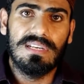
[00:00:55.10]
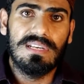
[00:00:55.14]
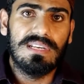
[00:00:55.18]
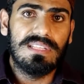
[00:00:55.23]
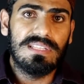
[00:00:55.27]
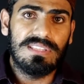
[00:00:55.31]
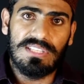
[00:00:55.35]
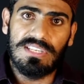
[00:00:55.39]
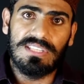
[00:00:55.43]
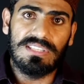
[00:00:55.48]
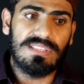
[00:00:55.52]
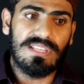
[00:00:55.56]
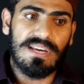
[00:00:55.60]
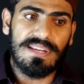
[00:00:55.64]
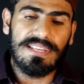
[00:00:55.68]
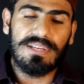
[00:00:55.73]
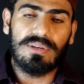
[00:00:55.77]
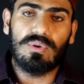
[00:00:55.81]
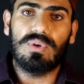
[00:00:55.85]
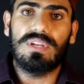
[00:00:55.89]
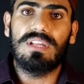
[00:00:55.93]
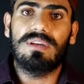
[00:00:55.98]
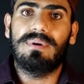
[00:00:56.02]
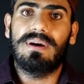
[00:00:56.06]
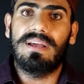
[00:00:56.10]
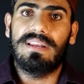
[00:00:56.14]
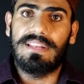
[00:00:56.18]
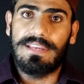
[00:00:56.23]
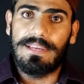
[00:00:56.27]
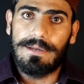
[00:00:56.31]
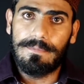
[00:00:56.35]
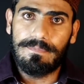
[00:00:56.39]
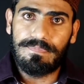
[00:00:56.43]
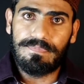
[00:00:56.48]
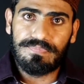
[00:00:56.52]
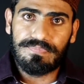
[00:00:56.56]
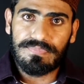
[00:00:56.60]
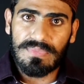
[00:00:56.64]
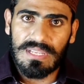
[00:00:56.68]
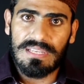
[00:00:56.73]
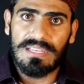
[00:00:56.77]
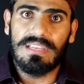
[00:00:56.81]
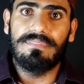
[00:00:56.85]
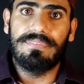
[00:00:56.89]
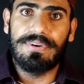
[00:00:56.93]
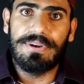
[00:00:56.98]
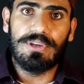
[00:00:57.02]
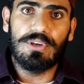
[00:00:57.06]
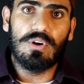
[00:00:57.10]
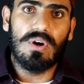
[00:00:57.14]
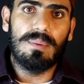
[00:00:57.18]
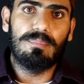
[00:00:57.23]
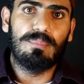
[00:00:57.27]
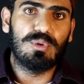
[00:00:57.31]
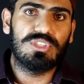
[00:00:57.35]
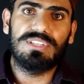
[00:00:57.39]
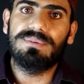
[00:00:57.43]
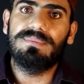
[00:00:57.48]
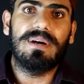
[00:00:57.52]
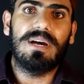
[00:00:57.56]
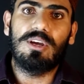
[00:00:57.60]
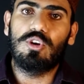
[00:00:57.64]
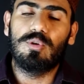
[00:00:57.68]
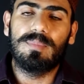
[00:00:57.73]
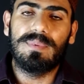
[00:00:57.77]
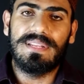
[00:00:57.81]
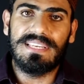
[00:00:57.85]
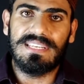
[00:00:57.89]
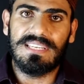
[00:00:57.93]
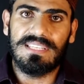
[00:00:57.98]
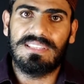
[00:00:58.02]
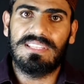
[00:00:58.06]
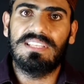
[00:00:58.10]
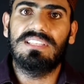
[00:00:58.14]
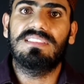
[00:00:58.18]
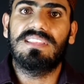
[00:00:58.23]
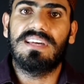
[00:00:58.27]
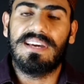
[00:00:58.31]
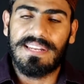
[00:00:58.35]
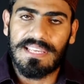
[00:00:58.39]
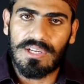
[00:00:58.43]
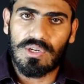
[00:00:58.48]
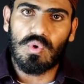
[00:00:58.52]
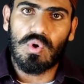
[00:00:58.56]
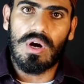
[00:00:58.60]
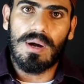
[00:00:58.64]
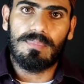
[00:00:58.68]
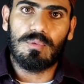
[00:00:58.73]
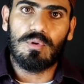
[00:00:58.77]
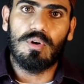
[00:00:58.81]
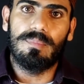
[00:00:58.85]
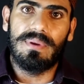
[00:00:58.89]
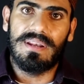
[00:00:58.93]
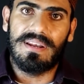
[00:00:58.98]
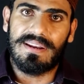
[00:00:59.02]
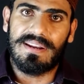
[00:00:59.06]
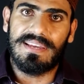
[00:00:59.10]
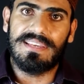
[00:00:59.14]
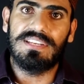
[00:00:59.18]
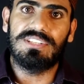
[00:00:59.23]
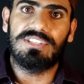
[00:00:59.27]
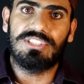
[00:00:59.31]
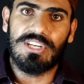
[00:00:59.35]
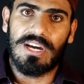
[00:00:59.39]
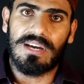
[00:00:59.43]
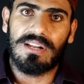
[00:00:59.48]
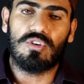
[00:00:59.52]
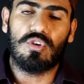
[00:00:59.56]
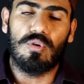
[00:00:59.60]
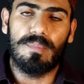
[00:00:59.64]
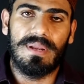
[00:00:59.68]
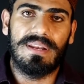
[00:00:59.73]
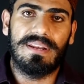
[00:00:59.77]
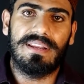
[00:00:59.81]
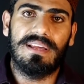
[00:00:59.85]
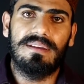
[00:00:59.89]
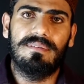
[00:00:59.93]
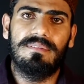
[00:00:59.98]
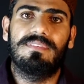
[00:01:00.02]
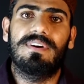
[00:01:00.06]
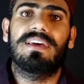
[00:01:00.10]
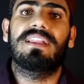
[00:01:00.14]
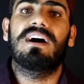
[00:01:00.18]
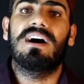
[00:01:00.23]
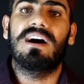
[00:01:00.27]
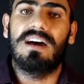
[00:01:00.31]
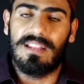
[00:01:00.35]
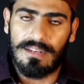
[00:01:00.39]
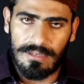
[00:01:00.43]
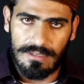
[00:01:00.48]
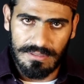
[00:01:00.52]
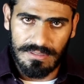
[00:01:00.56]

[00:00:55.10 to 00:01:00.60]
तीन तारीख होने वाली है ये वीडियो आप मुझे मालूम नहीं कि तीन तारीख को आपको मिल रहा है या चार को मिल रहा है मेरा हाल